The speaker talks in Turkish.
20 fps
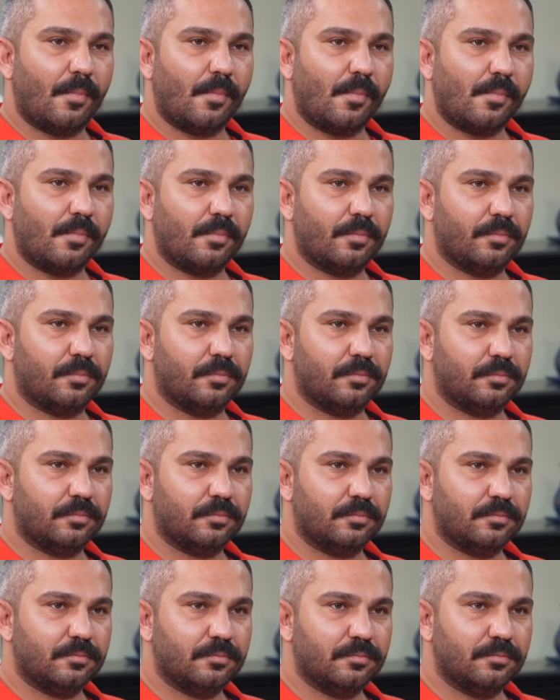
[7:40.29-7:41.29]
Eminim buna
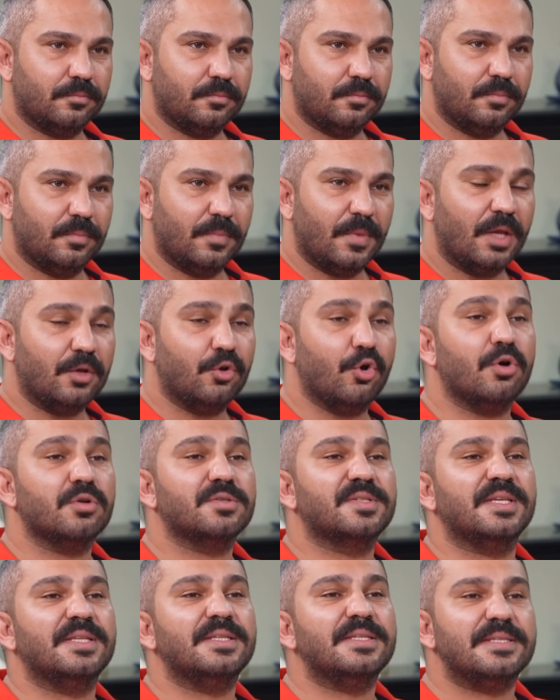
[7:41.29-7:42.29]
pişman olacak kendisi. Yok
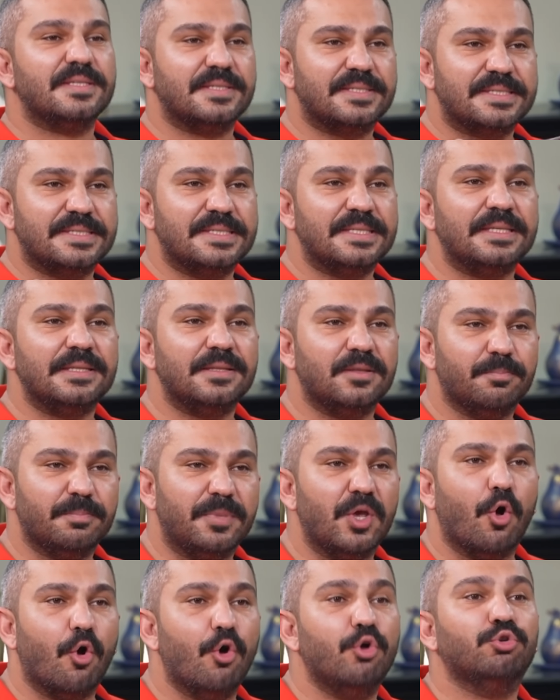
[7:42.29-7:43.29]
yani senin sizin
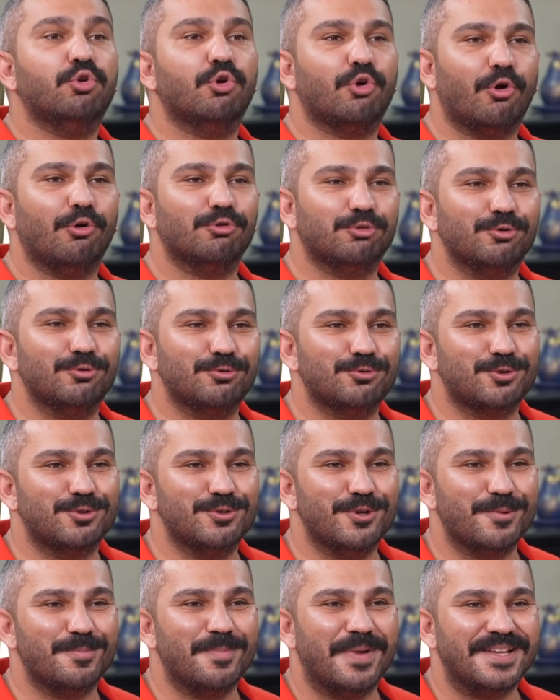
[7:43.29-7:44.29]
bir öngörü olduğunu
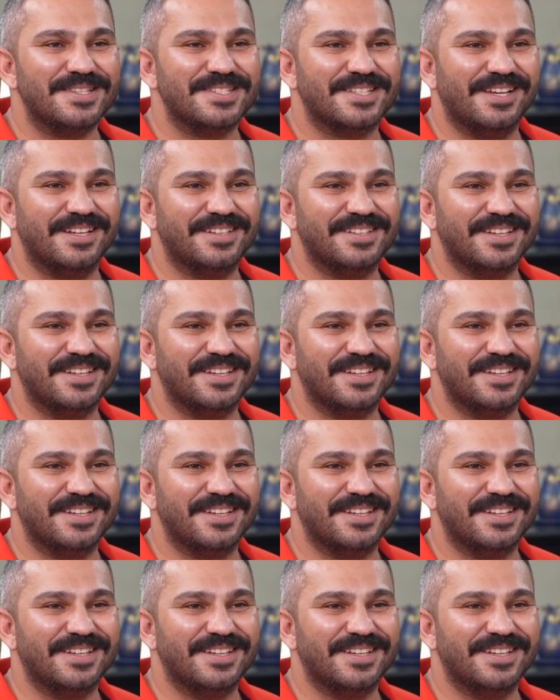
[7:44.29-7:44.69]
düşünüyorum ben zaten.